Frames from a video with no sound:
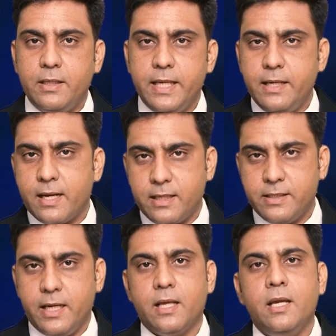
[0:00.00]
ये
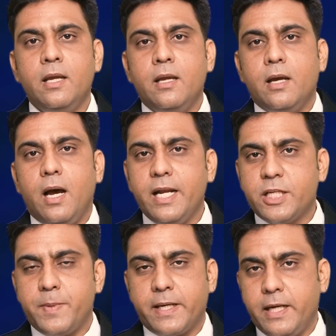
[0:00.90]
ट्रांजिट
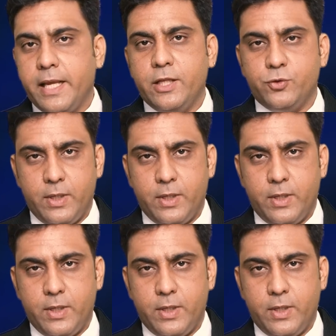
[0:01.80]
अनएक्सपेक्टेड गेंस